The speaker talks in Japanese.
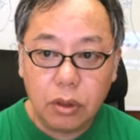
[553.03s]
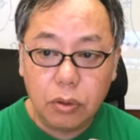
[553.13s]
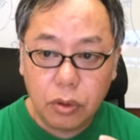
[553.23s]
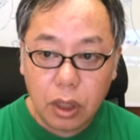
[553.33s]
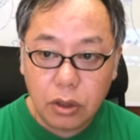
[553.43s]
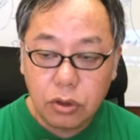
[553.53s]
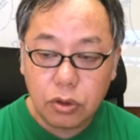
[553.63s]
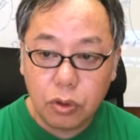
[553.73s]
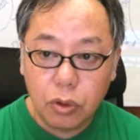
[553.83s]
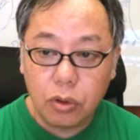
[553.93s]
いろんな
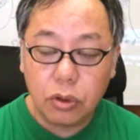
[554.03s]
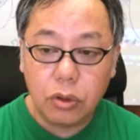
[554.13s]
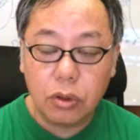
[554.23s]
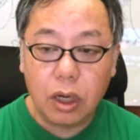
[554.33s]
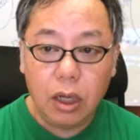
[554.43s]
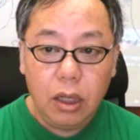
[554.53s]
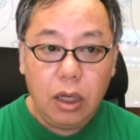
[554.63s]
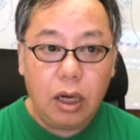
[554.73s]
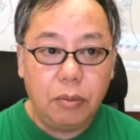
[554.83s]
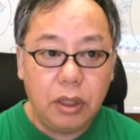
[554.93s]
手法っていうのが
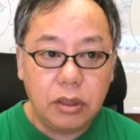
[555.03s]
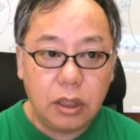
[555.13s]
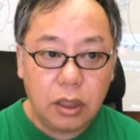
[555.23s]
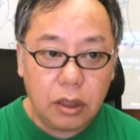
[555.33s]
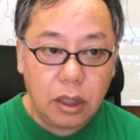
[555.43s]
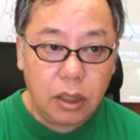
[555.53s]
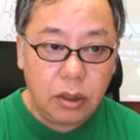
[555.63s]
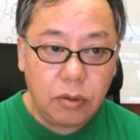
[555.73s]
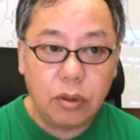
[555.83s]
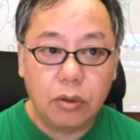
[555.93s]
編み出されて
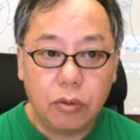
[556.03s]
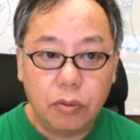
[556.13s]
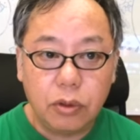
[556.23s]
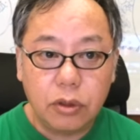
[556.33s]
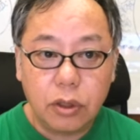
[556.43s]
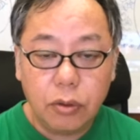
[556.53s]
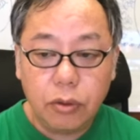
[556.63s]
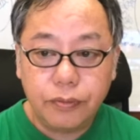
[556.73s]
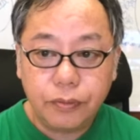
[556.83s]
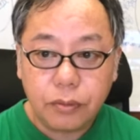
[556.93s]
いるんだと思うんですけ
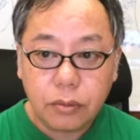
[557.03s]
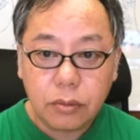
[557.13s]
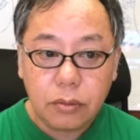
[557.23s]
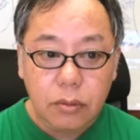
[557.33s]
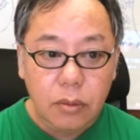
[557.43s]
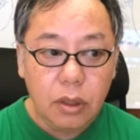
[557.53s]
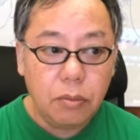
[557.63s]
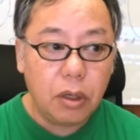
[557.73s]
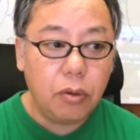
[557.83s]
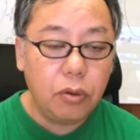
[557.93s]
ど、
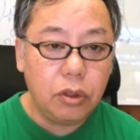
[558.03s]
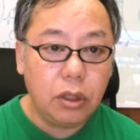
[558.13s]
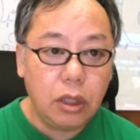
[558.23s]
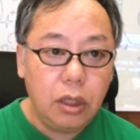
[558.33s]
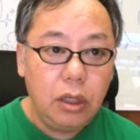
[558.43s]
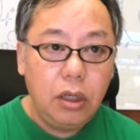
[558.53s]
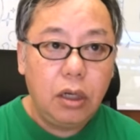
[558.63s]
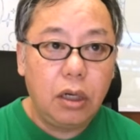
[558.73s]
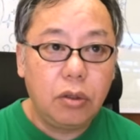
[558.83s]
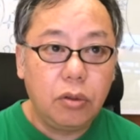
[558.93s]
まあ、ここでね、
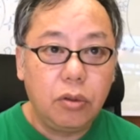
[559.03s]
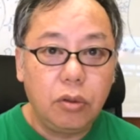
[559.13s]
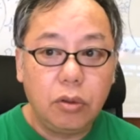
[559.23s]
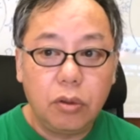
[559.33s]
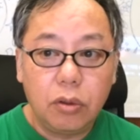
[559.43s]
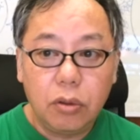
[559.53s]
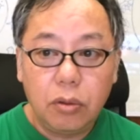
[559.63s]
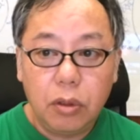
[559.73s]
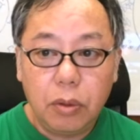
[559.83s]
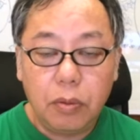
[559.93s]
ま
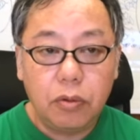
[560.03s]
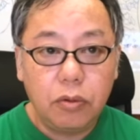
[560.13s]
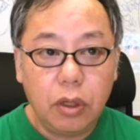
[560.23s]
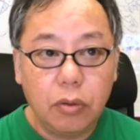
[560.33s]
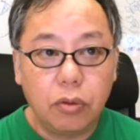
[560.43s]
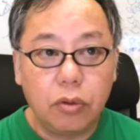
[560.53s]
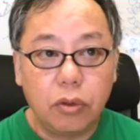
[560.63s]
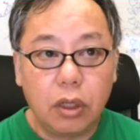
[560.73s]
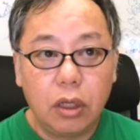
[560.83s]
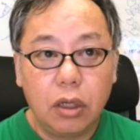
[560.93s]
あ、僕はこ
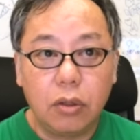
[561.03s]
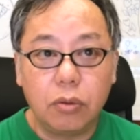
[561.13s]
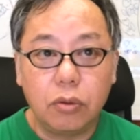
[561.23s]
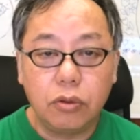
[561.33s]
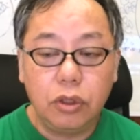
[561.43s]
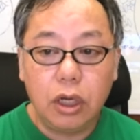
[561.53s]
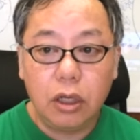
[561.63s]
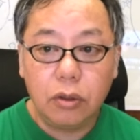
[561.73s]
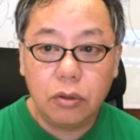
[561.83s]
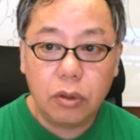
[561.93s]
のね、
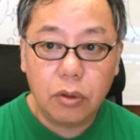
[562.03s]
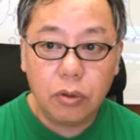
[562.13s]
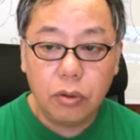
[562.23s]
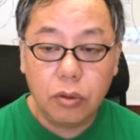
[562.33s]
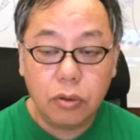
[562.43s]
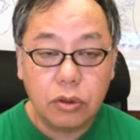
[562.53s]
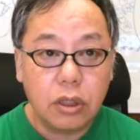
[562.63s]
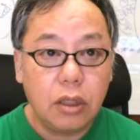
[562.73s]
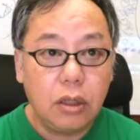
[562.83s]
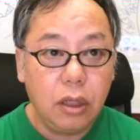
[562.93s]
クリアリングっていう方法を
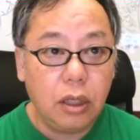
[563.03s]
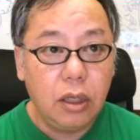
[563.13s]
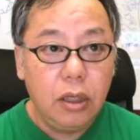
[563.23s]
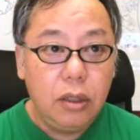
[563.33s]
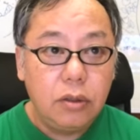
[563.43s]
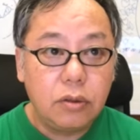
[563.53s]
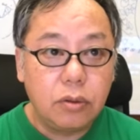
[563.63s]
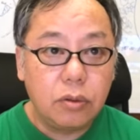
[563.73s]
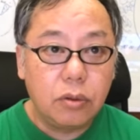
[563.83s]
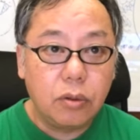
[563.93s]
使って、そ
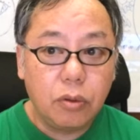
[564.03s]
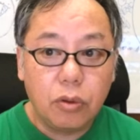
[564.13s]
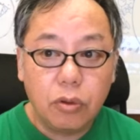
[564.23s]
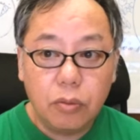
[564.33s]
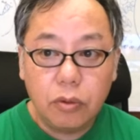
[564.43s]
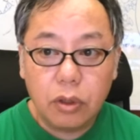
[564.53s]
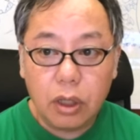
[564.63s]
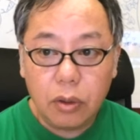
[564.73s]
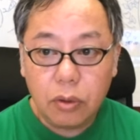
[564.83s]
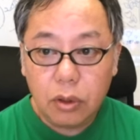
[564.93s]
の心の問
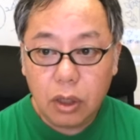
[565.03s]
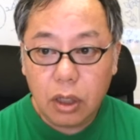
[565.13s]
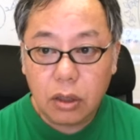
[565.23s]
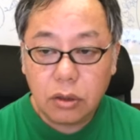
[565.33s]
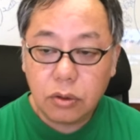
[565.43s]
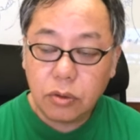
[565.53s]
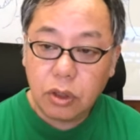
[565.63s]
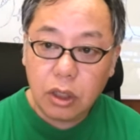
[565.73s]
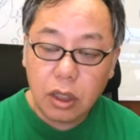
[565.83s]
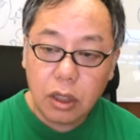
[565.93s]
題や、その
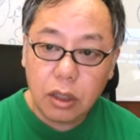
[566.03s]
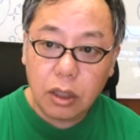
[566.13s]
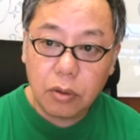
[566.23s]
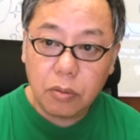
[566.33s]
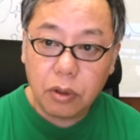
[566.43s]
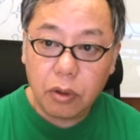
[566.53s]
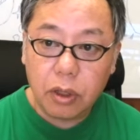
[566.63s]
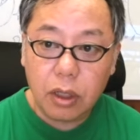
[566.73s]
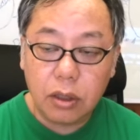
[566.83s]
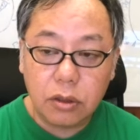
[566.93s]
人間関係の問題を
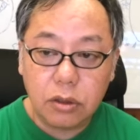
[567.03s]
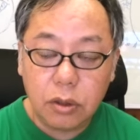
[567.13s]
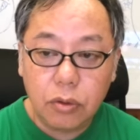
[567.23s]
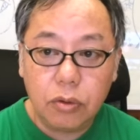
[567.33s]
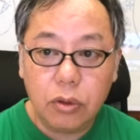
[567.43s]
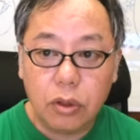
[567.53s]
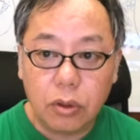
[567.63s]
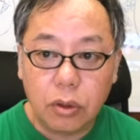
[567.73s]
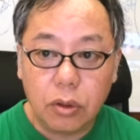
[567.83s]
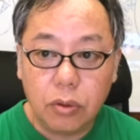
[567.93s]
解決していこうって
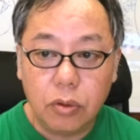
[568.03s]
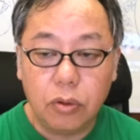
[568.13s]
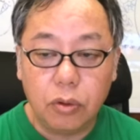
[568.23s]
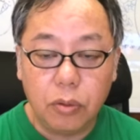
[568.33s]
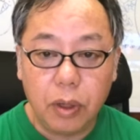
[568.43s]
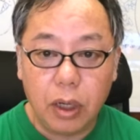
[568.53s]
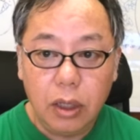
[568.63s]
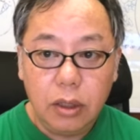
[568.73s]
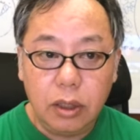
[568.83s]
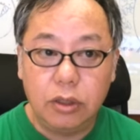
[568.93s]
いう方法を、まあ、
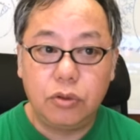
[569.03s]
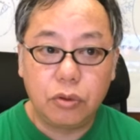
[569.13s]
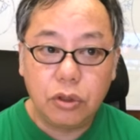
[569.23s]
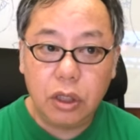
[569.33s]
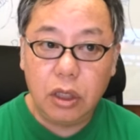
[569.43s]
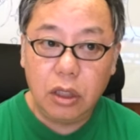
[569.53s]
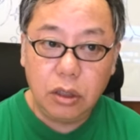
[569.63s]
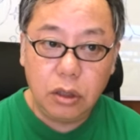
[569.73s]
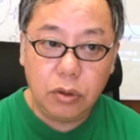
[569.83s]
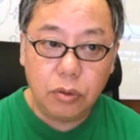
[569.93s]
提唱して
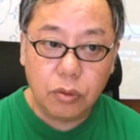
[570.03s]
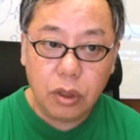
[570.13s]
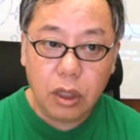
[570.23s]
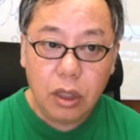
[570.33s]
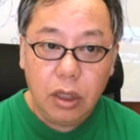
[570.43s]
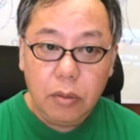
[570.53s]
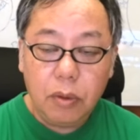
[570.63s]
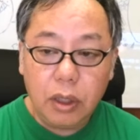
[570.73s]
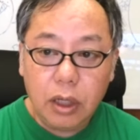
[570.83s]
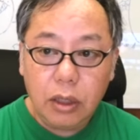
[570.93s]
いるので、
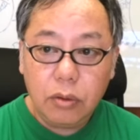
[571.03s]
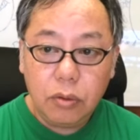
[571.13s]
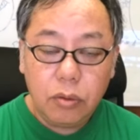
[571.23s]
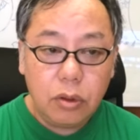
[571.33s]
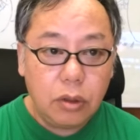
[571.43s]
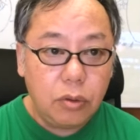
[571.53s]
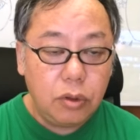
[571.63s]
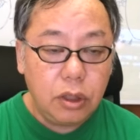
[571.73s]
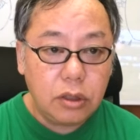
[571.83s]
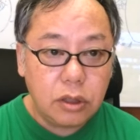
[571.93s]
まあ、怒りのね、
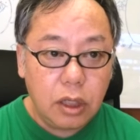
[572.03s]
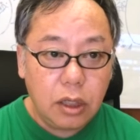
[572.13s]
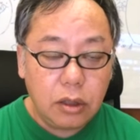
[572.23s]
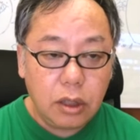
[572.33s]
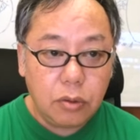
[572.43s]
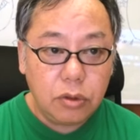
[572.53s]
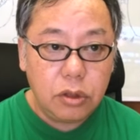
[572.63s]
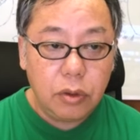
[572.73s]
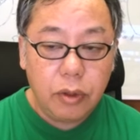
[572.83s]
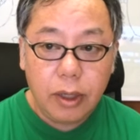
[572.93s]
取り扱い方と
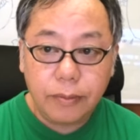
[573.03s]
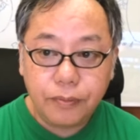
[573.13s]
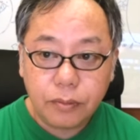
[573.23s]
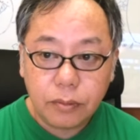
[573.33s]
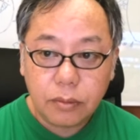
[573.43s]
しては、